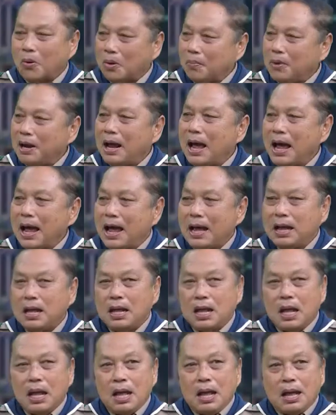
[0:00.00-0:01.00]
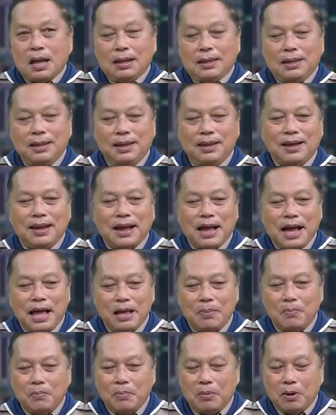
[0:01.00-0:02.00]
ขนไม่ได้ ที่ใคร
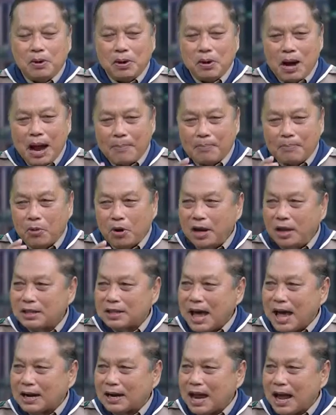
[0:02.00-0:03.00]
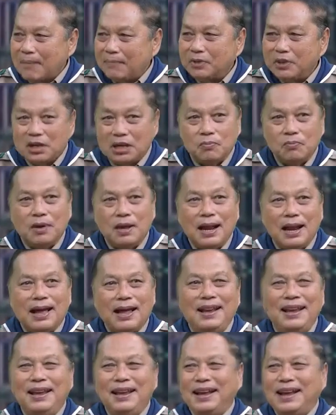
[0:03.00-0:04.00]
รับบริจาคน้ำดื่มเวลา
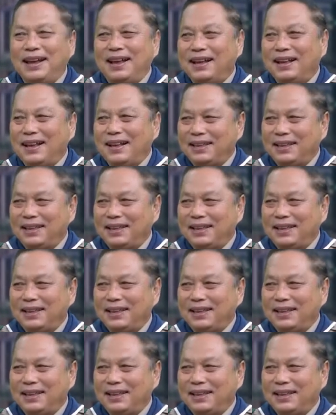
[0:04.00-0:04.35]
เนี่ย